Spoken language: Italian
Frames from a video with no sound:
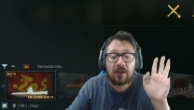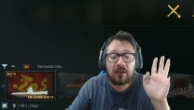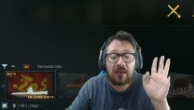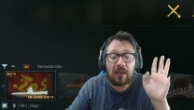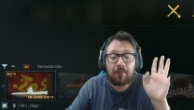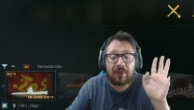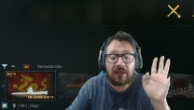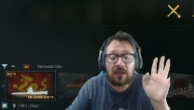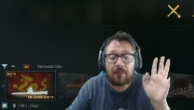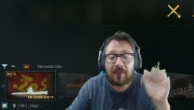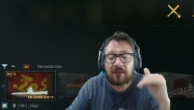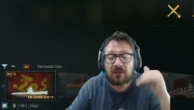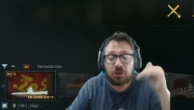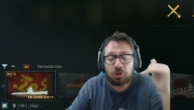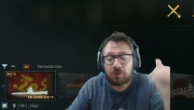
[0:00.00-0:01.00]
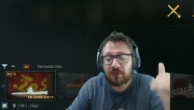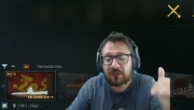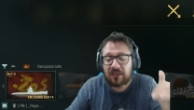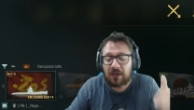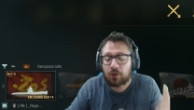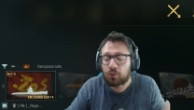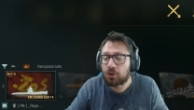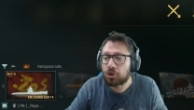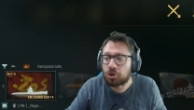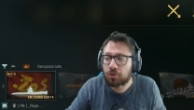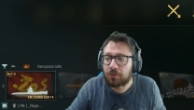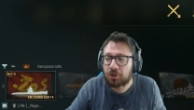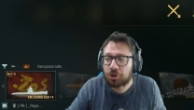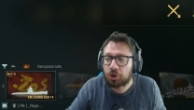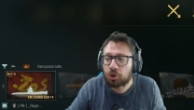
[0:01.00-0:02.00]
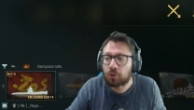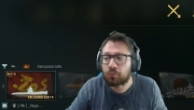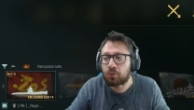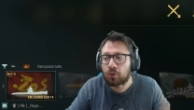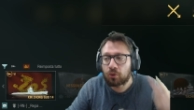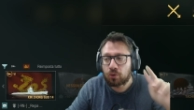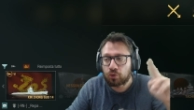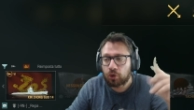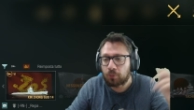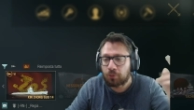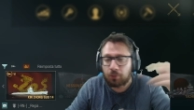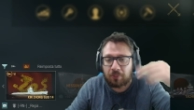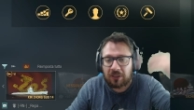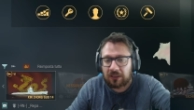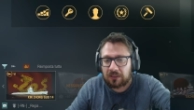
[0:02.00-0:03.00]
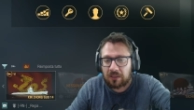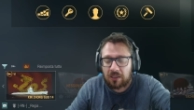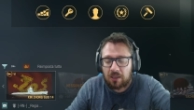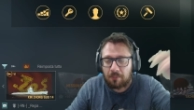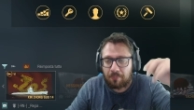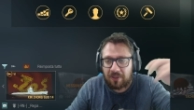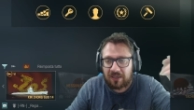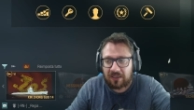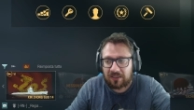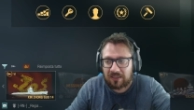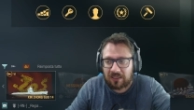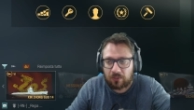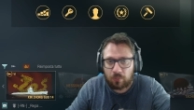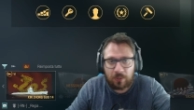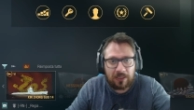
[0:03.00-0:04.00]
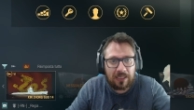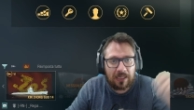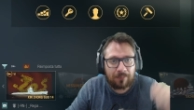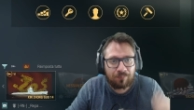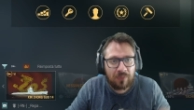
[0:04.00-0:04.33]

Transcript: che praticamente ci va a dare il 15% in più con un doppio ping per la guida